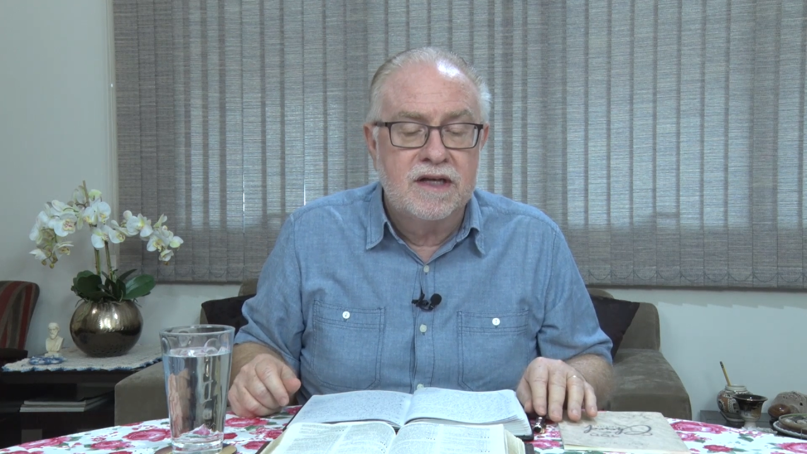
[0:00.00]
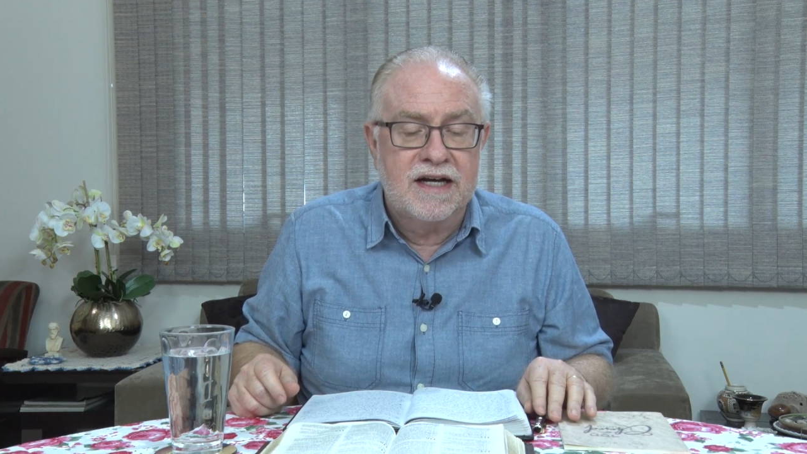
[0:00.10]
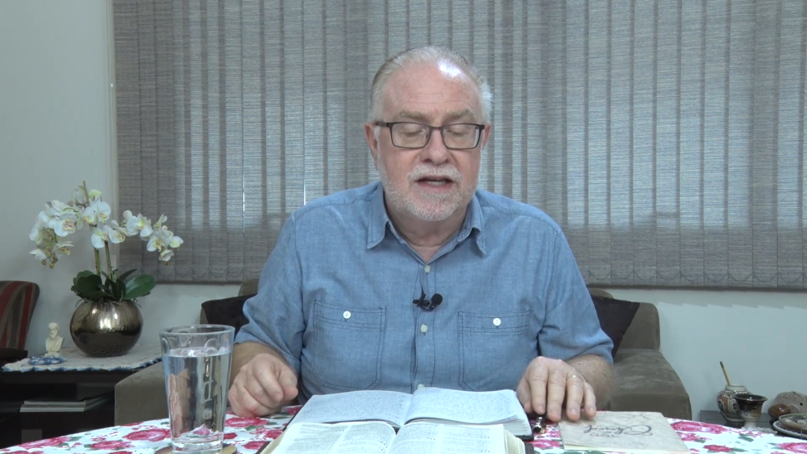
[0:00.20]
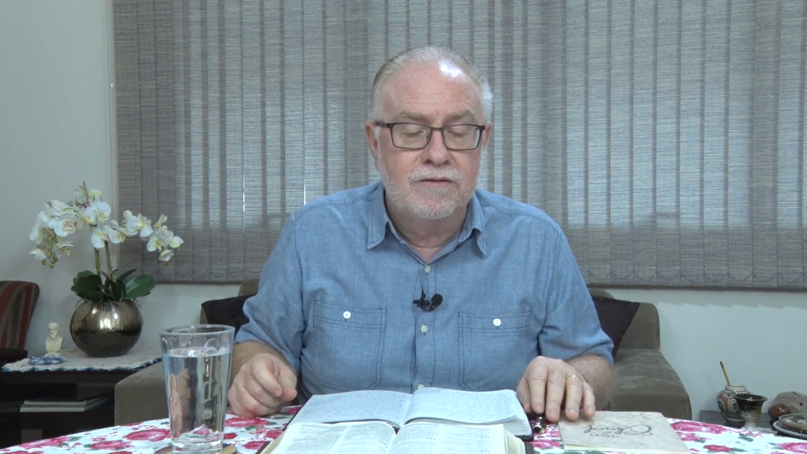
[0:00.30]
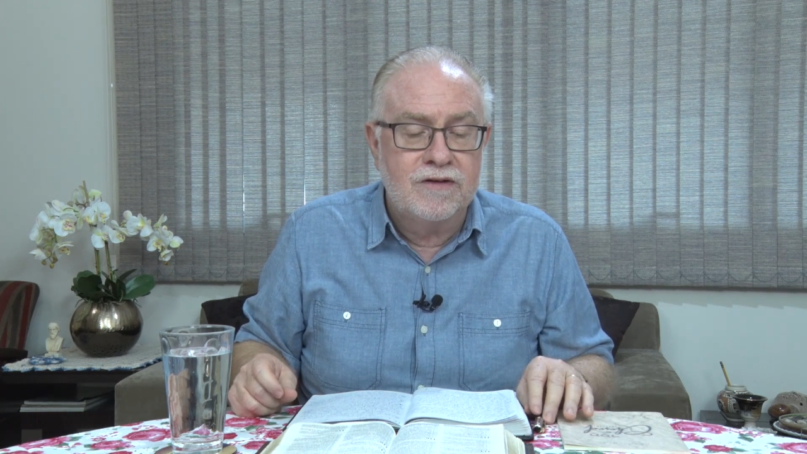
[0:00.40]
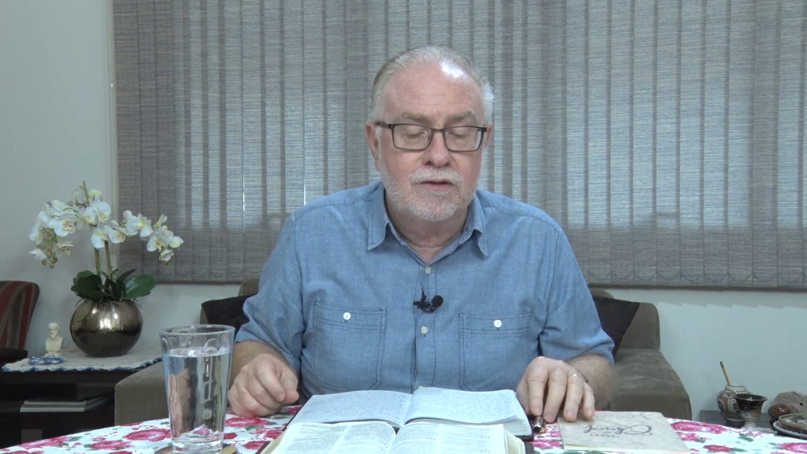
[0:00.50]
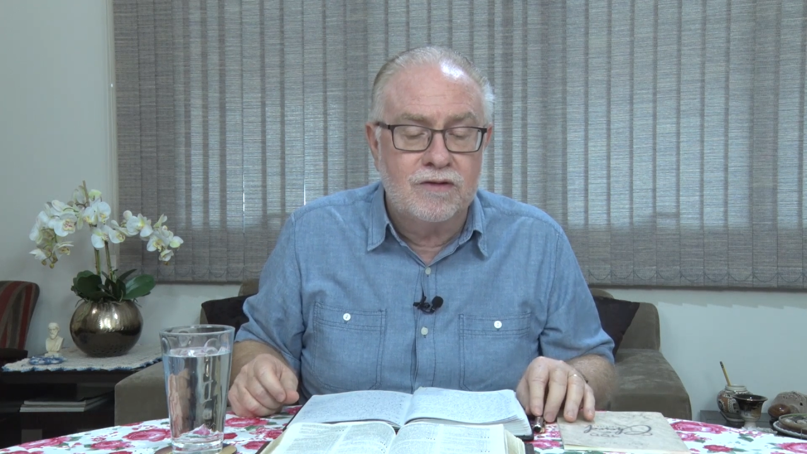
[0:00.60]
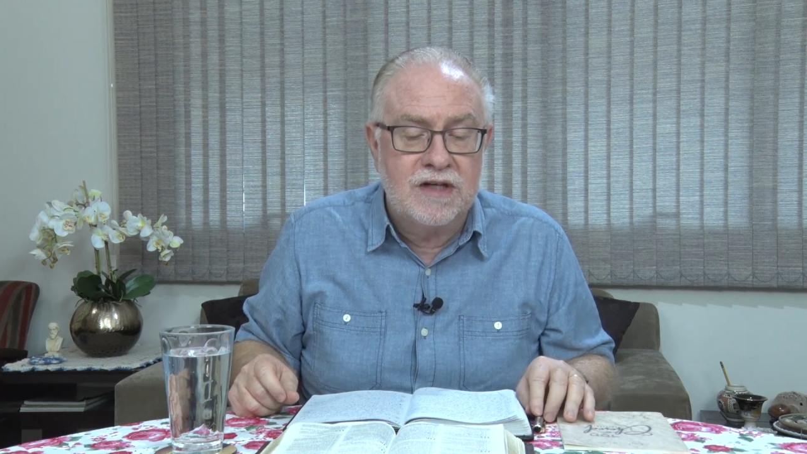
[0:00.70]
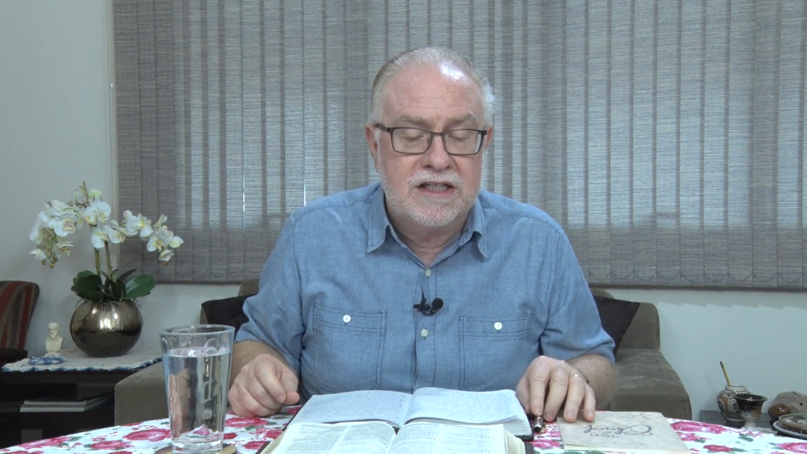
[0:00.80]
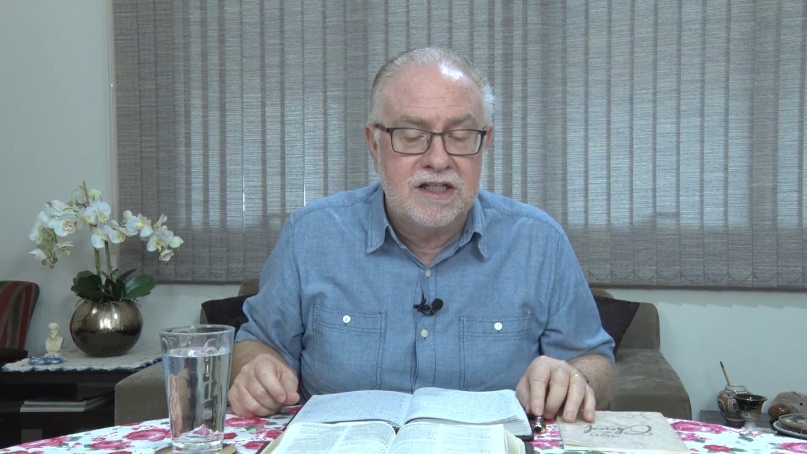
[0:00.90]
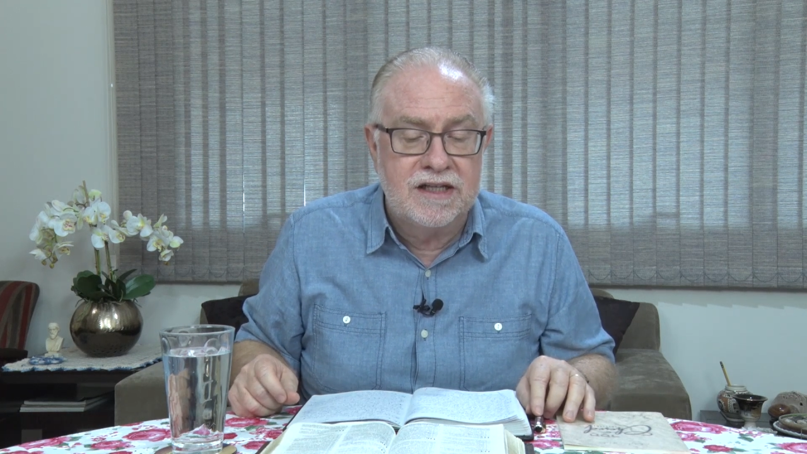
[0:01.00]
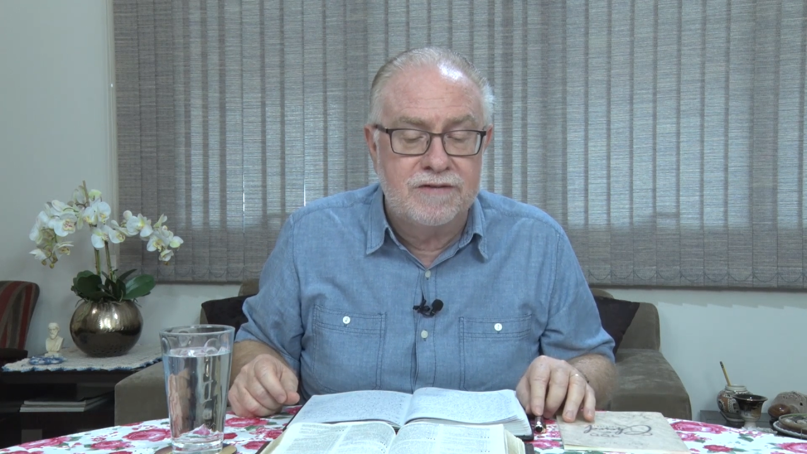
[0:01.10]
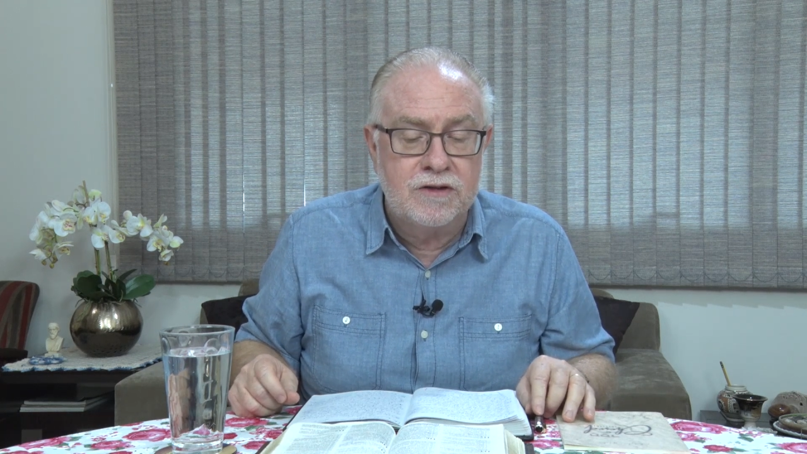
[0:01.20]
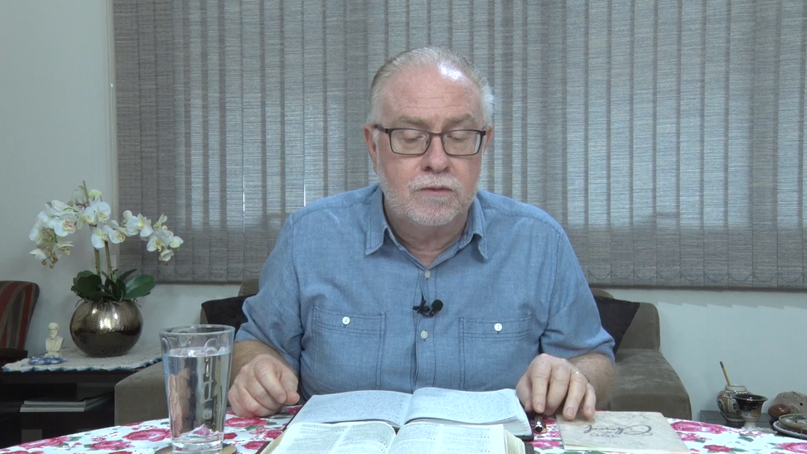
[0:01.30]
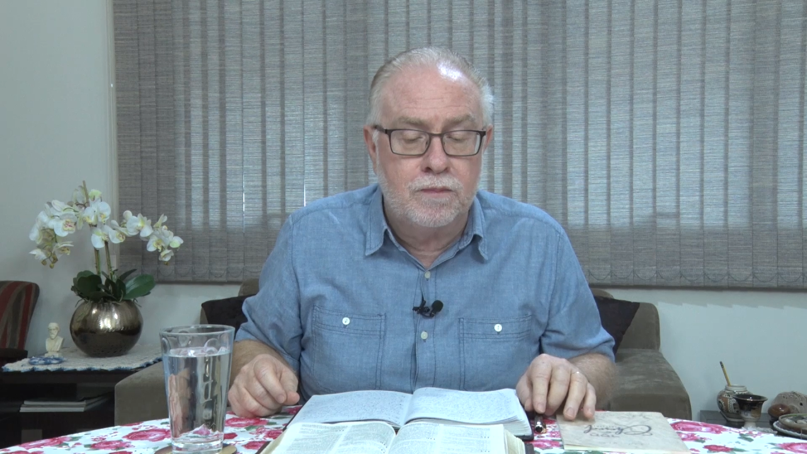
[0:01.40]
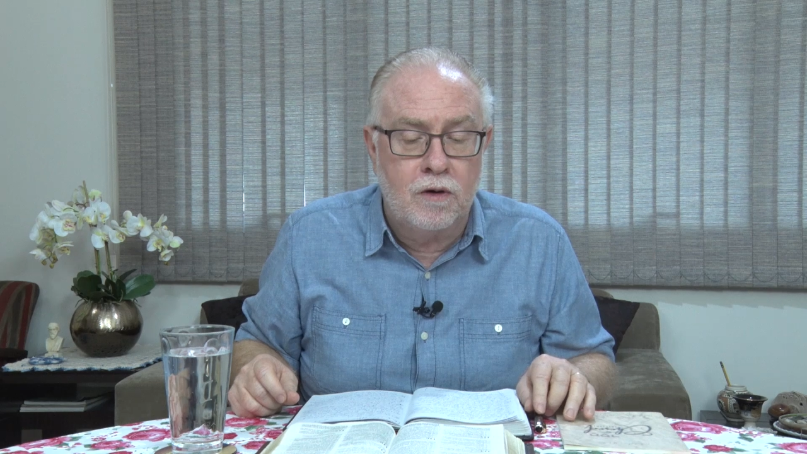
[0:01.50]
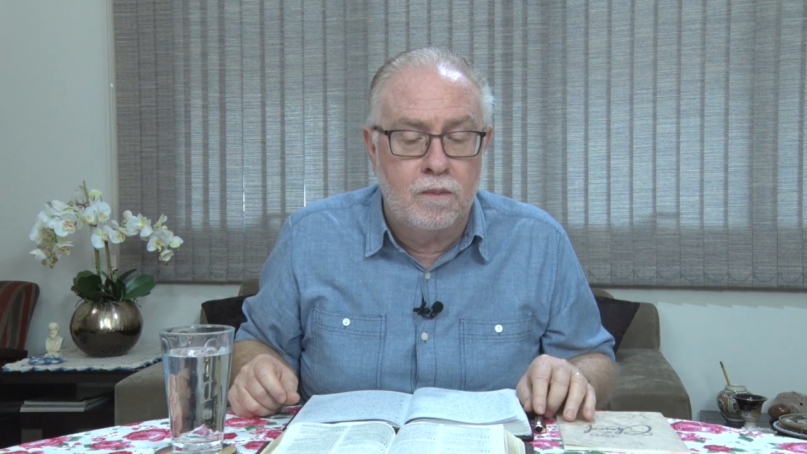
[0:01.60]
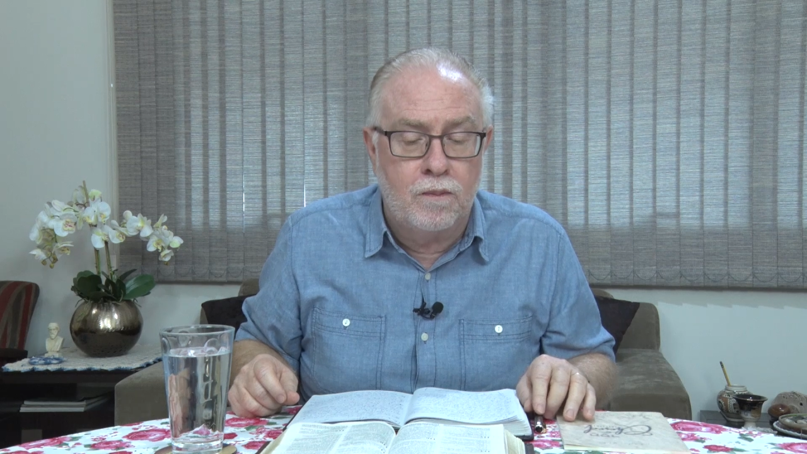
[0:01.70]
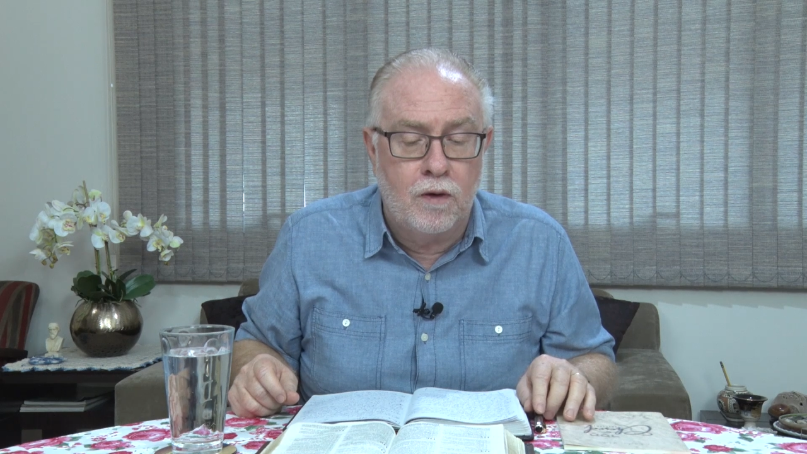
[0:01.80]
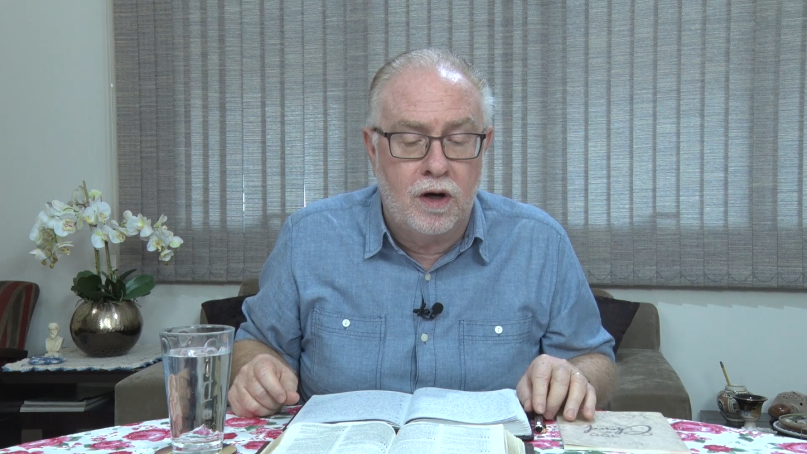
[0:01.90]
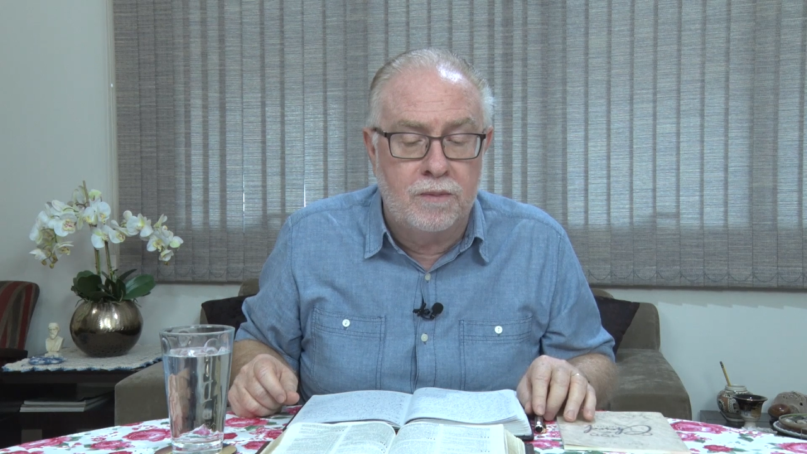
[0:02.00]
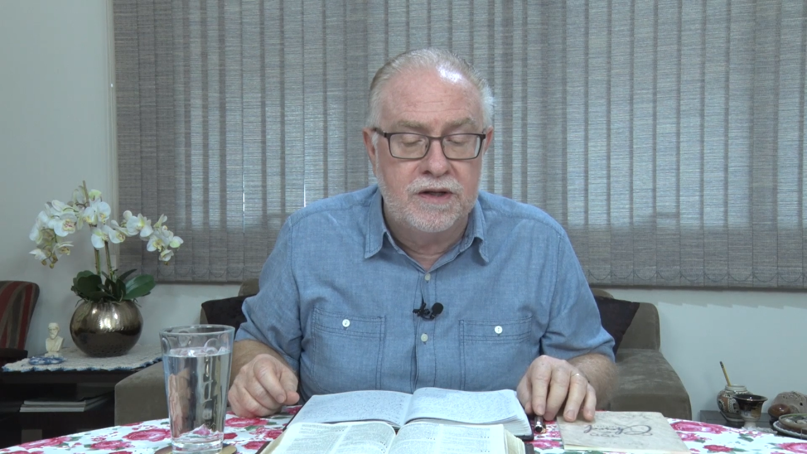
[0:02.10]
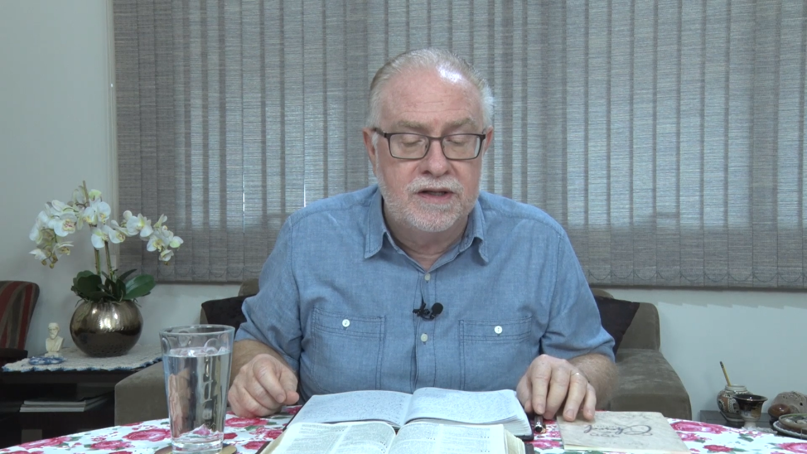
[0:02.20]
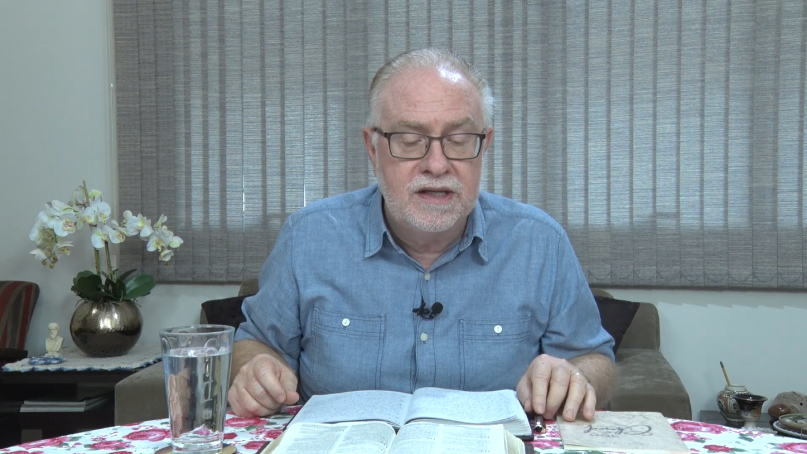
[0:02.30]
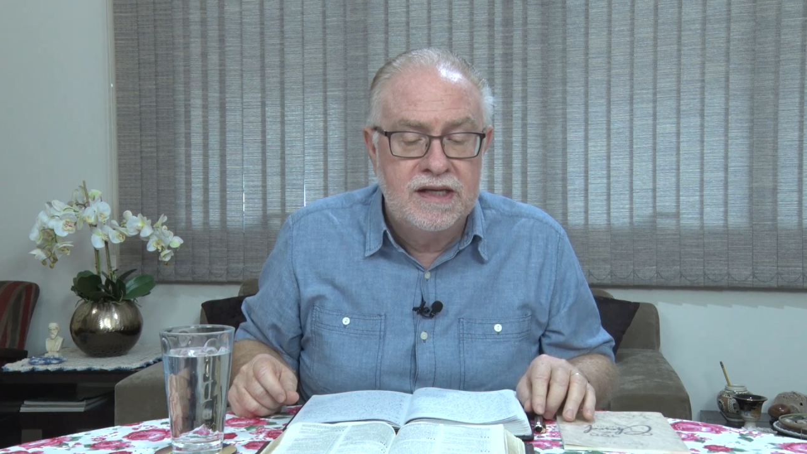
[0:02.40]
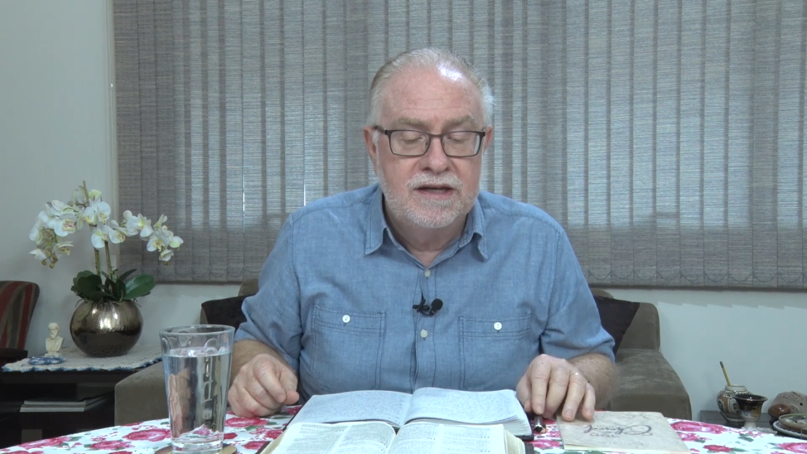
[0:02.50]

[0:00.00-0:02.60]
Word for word: Aqui no versículo 7, levando o pó o pobre,